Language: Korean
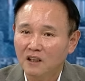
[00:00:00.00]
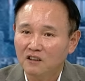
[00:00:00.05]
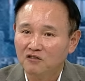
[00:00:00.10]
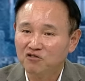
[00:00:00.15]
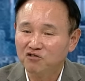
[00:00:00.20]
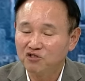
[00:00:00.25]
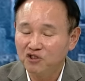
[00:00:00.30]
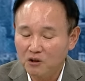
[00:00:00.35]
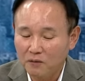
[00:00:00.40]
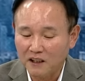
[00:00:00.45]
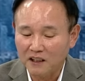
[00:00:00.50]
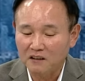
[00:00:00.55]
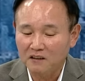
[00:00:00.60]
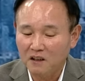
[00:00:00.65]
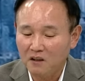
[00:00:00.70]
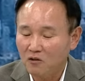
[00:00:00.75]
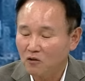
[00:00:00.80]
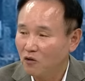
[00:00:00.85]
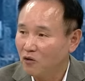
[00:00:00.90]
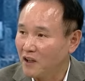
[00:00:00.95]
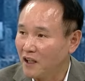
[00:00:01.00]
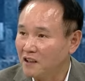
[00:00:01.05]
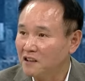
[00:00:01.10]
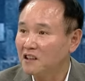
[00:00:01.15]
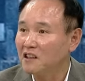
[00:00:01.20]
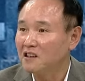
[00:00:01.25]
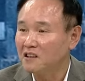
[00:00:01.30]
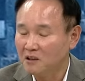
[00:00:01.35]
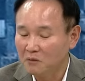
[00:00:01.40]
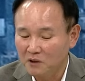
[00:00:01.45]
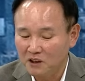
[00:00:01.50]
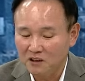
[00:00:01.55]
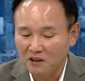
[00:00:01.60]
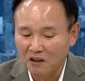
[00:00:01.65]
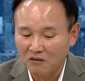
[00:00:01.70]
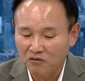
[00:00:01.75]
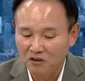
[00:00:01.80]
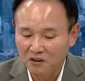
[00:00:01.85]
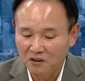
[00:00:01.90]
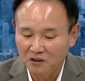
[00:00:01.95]
수주를 받았다는 건 굉장한 의미를
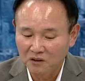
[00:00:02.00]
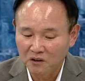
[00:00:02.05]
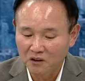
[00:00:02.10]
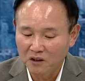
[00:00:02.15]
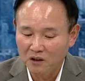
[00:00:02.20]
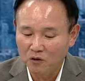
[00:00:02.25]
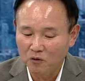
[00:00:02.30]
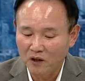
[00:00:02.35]
갖고 있는 거예요.